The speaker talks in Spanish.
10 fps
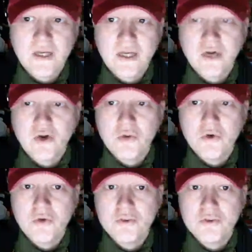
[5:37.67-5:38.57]
cómo,
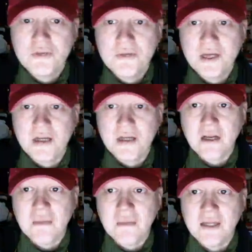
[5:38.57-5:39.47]
cómo, se mide que es
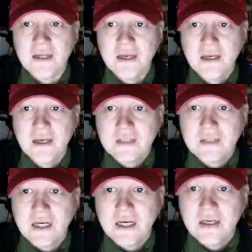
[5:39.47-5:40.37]
realmente, o
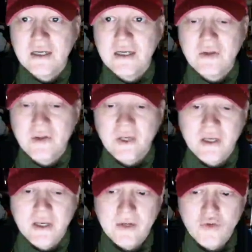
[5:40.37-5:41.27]
sea,
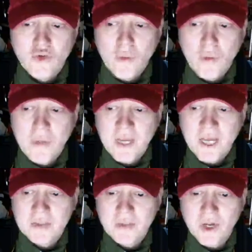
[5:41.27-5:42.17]
eh, tú cómo
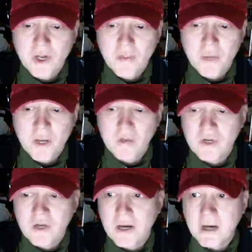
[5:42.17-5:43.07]
aplicas, por ejemplo, para un
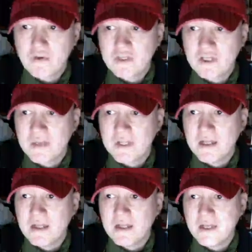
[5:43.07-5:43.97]
trabajo si
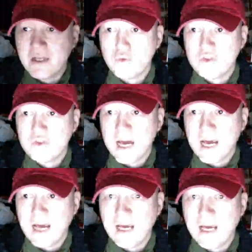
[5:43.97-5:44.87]
realmente te gusta
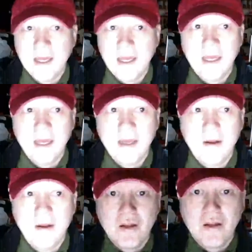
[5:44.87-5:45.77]

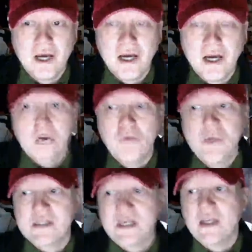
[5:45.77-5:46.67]
eh, una
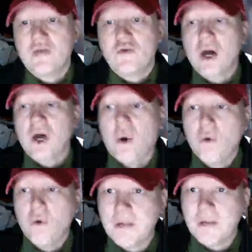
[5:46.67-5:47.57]
asignatura o
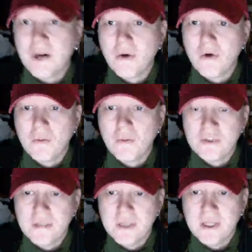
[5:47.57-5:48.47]
un trabajo? ¿Cómo
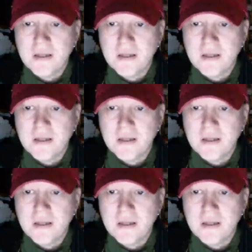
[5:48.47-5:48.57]
se mide?